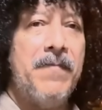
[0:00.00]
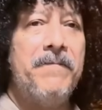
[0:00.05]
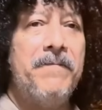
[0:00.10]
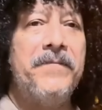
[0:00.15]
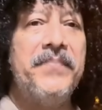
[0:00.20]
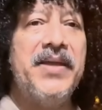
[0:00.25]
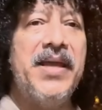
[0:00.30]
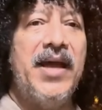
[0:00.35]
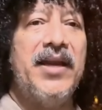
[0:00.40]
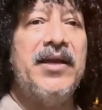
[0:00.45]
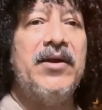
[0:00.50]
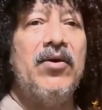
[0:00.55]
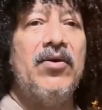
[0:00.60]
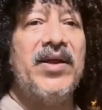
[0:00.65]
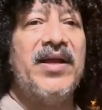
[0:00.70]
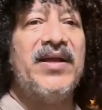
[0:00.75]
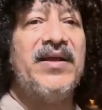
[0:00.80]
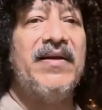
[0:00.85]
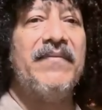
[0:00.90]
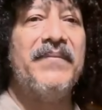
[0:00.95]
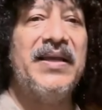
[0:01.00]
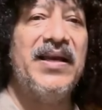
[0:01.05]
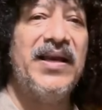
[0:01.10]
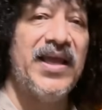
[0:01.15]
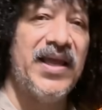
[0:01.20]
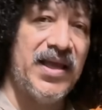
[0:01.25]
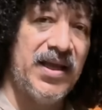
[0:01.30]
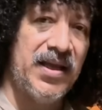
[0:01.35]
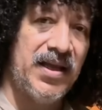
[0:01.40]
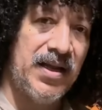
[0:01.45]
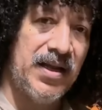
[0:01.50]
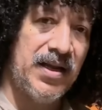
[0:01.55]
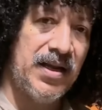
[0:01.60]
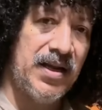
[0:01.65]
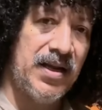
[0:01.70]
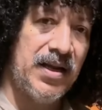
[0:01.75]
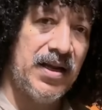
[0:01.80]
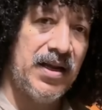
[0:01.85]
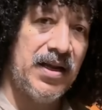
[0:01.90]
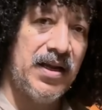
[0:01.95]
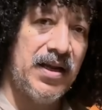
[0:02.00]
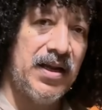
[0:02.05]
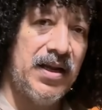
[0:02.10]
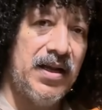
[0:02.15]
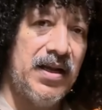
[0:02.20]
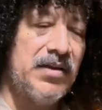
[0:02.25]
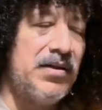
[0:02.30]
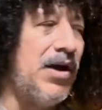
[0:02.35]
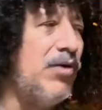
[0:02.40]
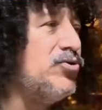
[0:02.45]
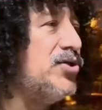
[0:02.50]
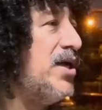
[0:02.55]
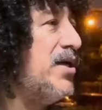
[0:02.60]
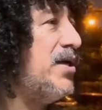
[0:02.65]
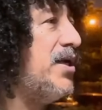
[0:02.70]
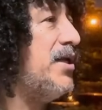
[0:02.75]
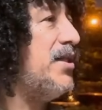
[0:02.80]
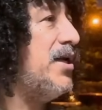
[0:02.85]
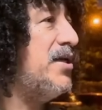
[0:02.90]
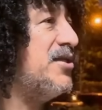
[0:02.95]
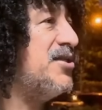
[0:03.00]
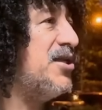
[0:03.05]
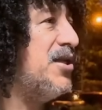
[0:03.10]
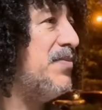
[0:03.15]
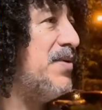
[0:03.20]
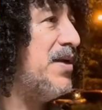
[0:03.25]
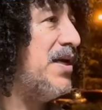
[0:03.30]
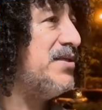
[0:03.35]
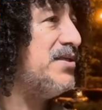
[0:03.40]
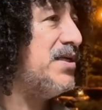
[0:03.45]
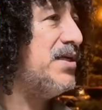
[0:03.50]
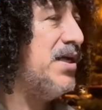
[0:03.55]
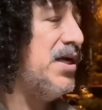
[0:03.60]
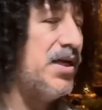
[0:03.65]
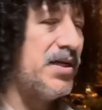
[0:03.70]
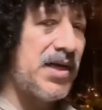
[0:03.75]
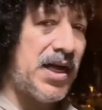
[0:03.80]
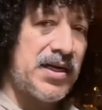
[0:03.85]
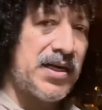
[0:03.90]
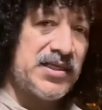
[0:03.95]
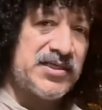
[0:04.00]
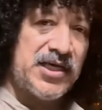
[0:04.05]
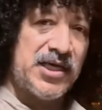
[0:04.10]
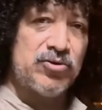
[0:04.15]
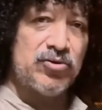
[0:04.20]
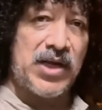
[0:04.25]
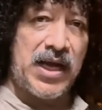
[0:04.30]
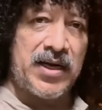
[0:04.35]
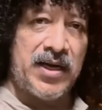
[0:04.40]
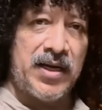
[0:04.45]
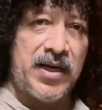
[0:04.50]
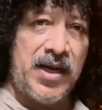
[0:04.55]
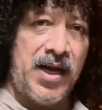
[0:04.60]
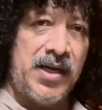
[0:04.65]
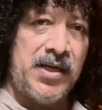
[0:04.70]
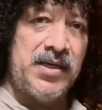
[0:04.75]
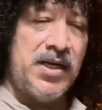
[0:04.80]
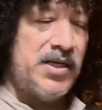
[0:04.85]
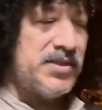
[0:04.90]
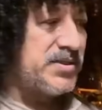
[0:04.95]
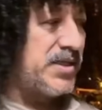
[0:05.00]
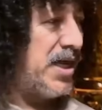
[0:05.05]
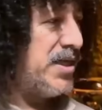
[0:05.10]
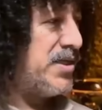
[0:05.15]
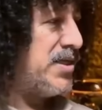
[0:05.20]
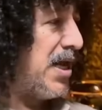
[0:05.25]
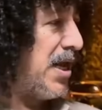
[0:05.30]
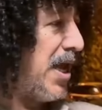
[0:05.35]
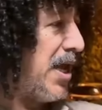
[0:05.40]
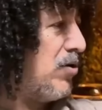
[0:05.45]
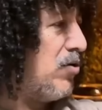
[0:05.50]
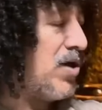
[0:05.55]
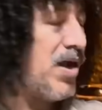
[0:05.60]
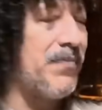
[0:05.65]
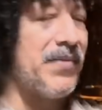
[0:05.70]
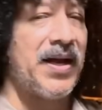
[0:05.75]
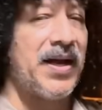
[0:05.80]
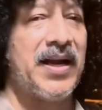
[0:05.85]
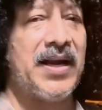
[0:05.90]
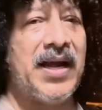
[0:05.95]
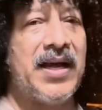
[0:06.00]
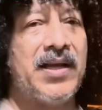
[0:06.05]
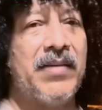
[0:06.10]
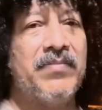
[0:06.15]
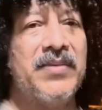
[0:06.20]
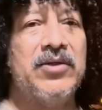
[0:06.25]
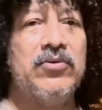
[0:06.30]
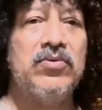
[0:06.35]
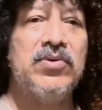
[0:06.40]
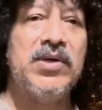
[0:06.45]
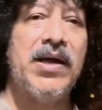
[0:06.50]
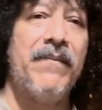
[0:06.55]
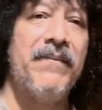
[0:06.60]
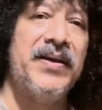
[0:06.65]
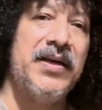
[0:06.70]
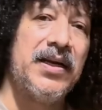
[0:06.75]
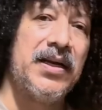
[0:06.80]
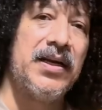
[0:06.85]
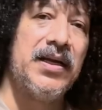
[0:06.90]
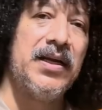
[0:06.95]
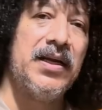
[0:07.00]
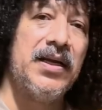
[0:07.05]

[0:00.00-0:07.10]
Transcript: Biarin orang yang milih. Nggak usah kita diskriminasi. Karena saya suka rendang, saya nyalahin orang makan ayam. Itu nggak bener.